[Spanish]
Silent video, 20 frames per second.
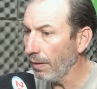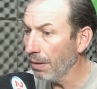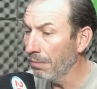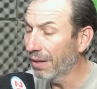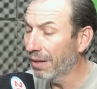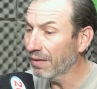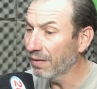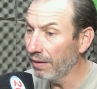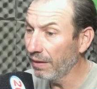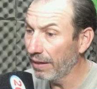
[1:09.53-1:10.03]

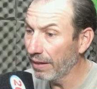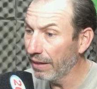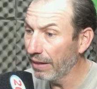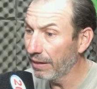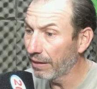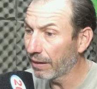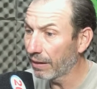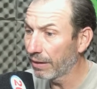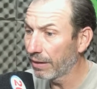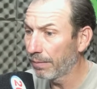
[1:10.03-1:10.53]
Marcela
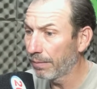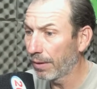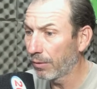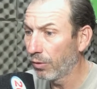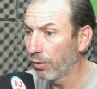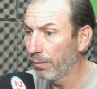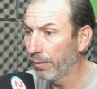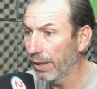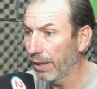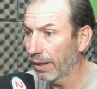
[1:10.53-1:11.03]
Guerra y
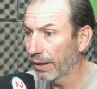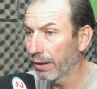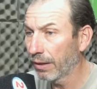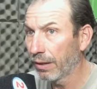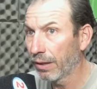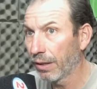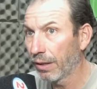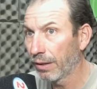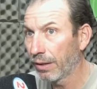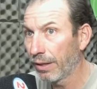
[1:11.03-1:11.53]
Emanuel Minar,
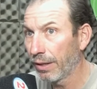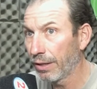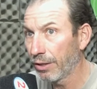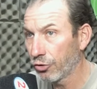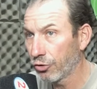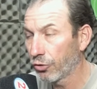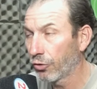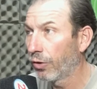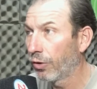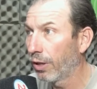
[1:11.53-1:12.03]
quienes están
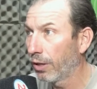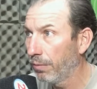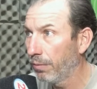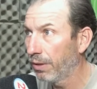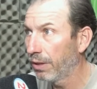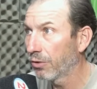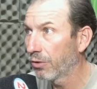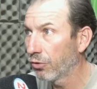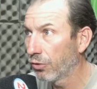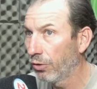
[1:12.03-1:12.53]
ellos con las
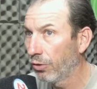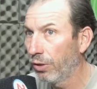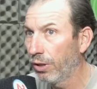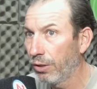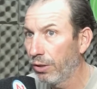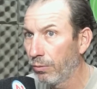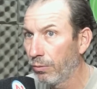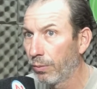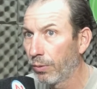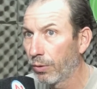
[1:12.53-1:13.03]

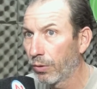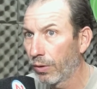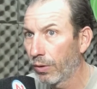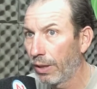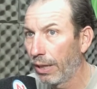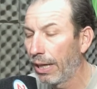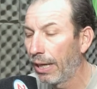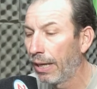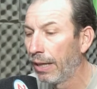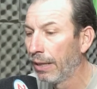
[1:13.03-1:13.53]
invitaciones y un poco
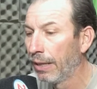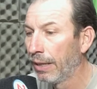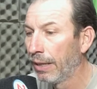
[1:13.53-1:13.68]
en la